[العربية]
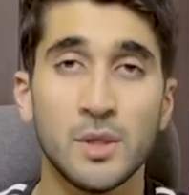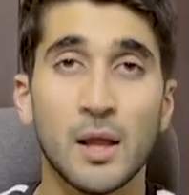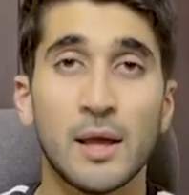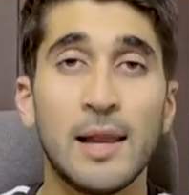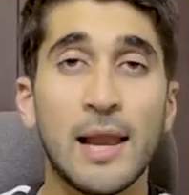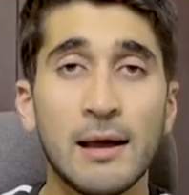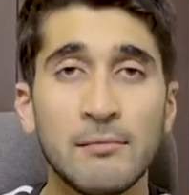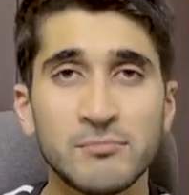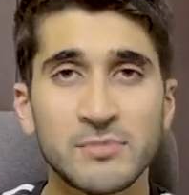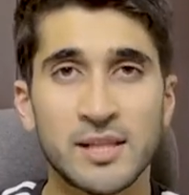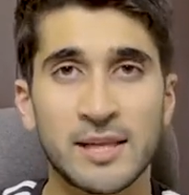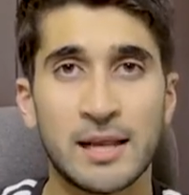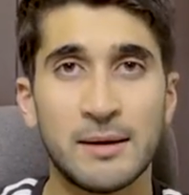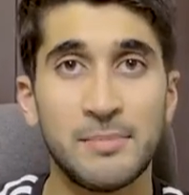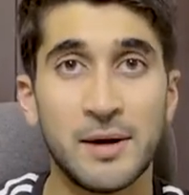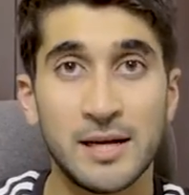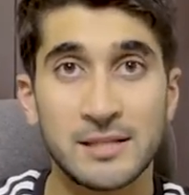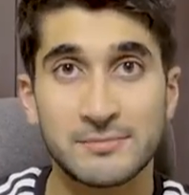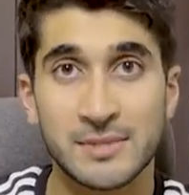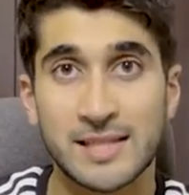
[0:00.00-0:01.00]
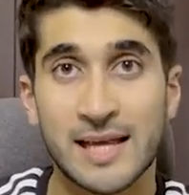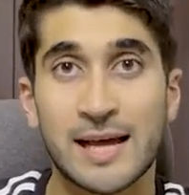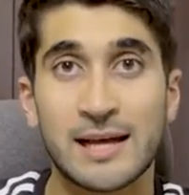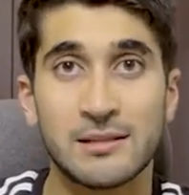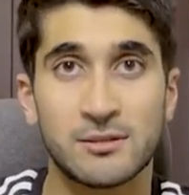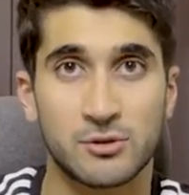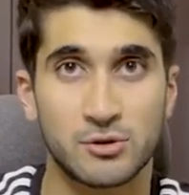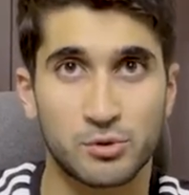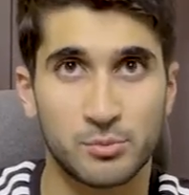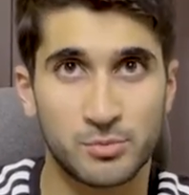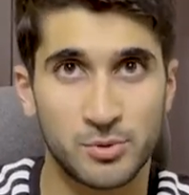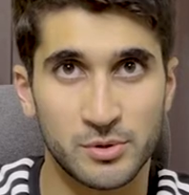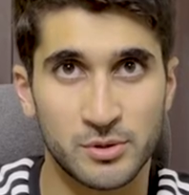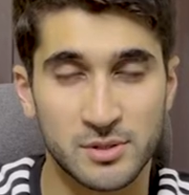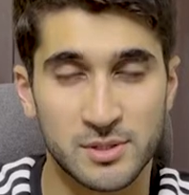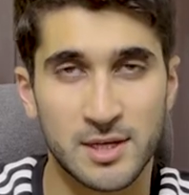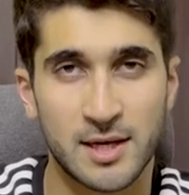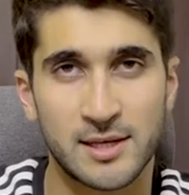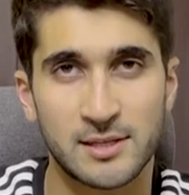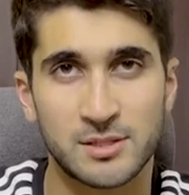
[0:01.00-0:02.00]
الحمد لله بعد ما دخلت الكمبيوتر
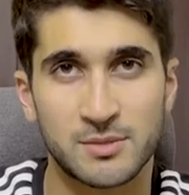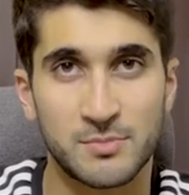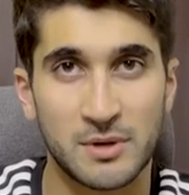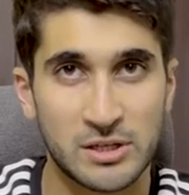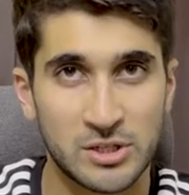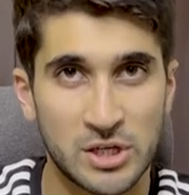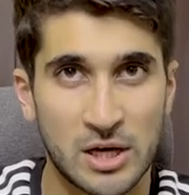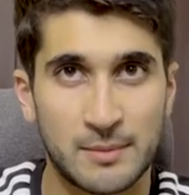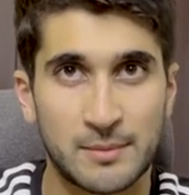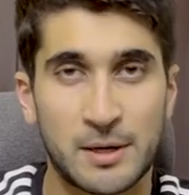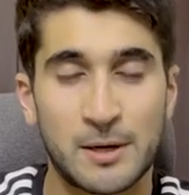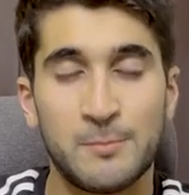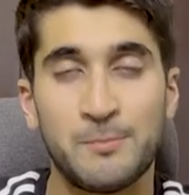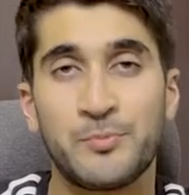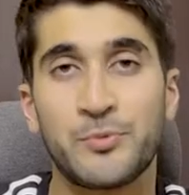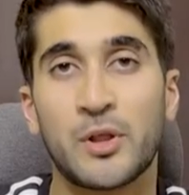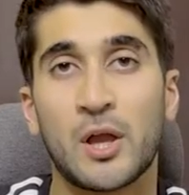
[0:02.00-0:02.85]
ساينس بالجامعه